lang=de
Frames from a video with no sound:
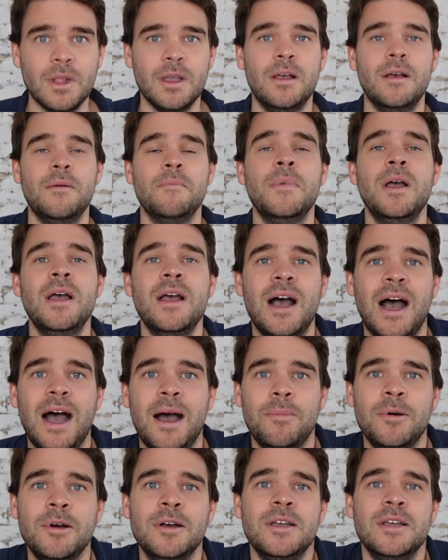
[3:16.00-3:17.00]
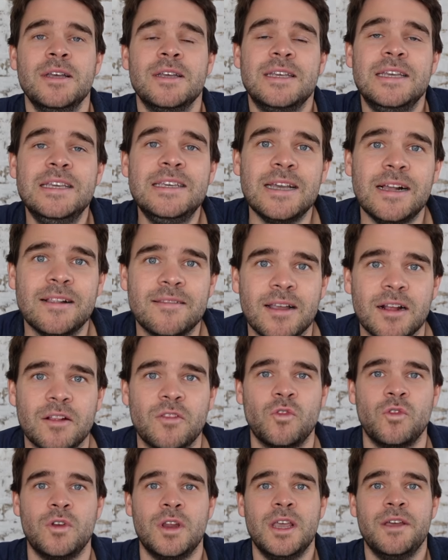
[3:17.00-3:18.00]
ähm, aber ich als
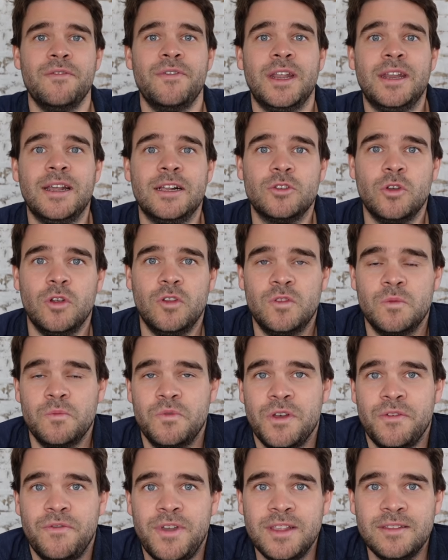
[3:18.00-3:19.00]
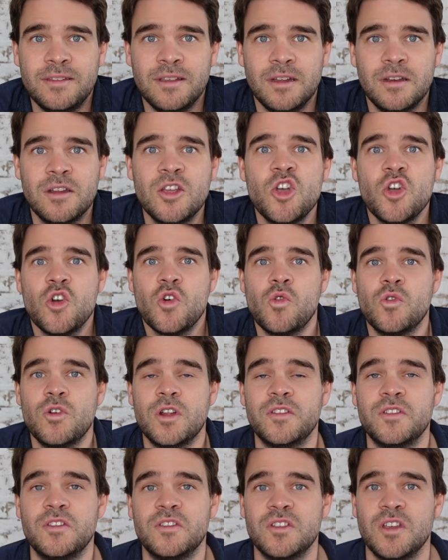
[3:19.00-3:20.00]
Aktionär werde halt trotzdem verwässert und
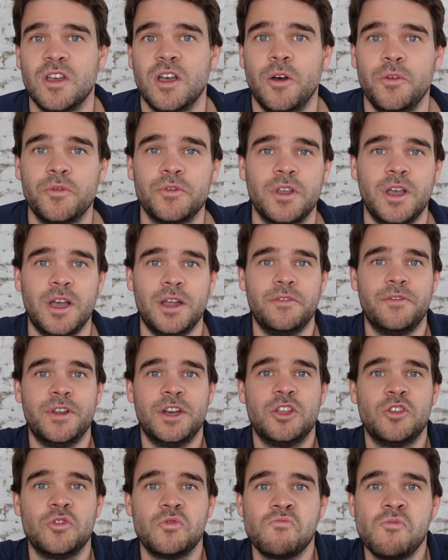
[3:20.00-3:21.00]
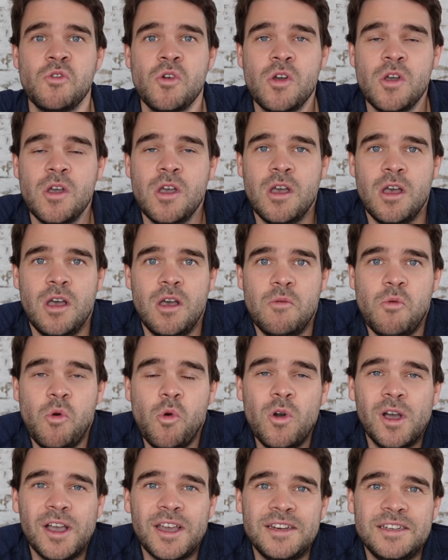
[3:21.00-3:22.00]
das ist ja oft, gerade wenn ich eine äh,
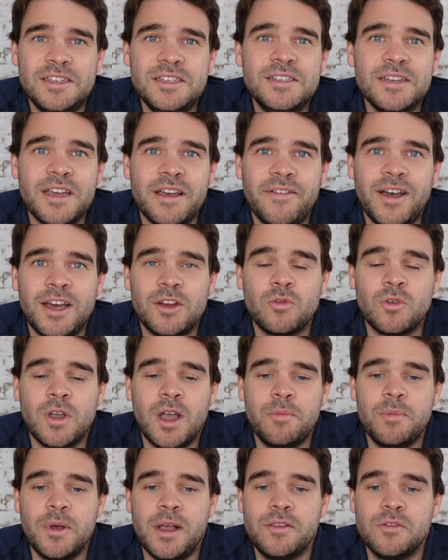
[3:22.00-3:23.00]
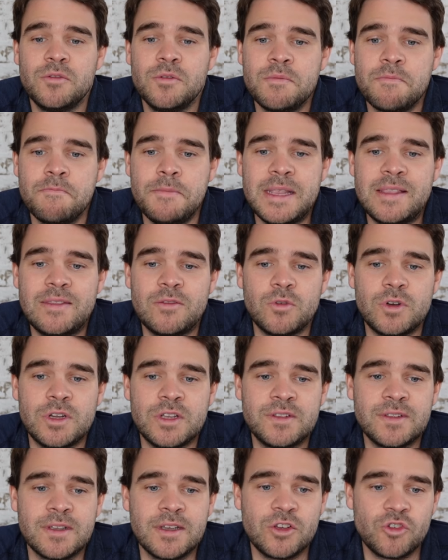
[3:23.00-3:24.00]
hohe Renditeerwartung habe, also mit so
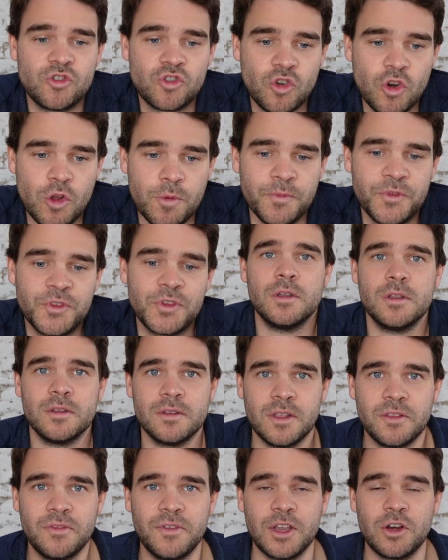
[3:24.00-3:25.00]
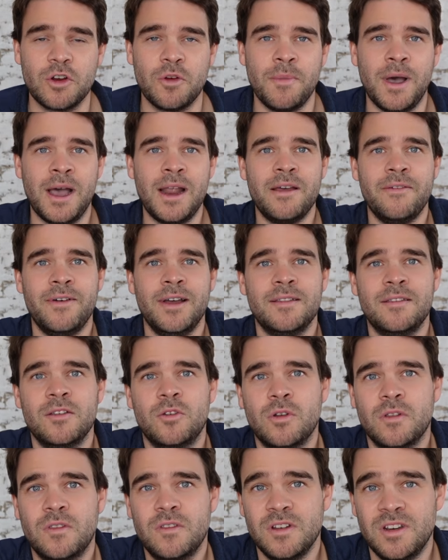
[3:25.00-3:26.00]
das Schlimmste. Deswegen normalerweise
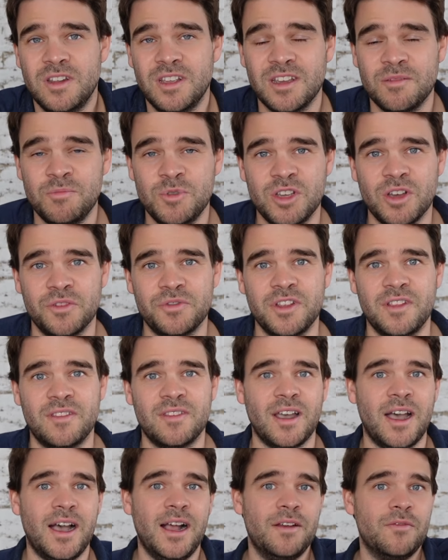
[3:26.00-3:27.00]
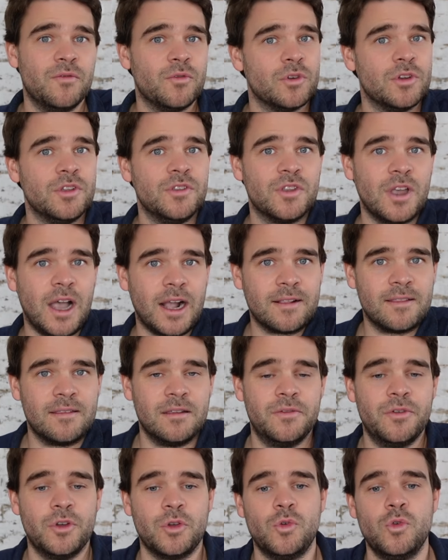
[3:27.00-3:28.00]
konzentriere ich mich auf die Zahlen, wo diese
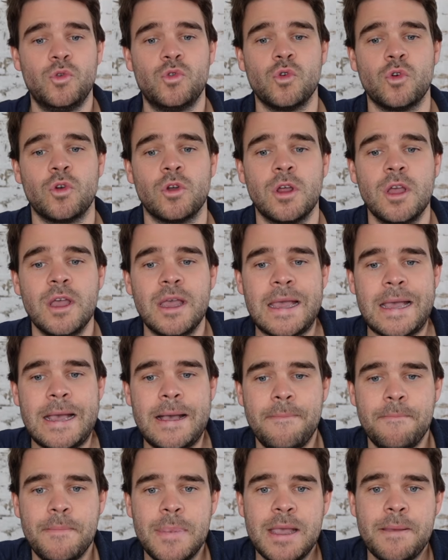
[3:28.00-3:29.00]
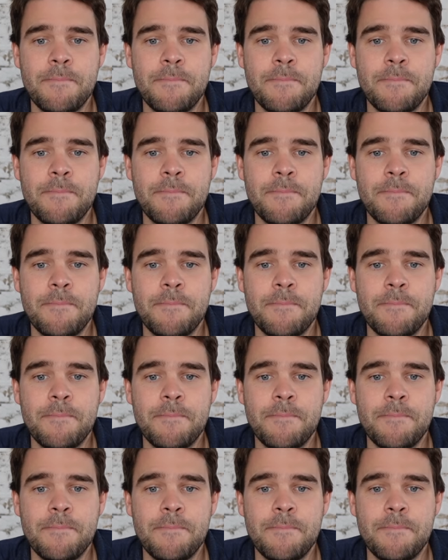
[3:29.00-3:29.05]
Aktienvergütungen ähm,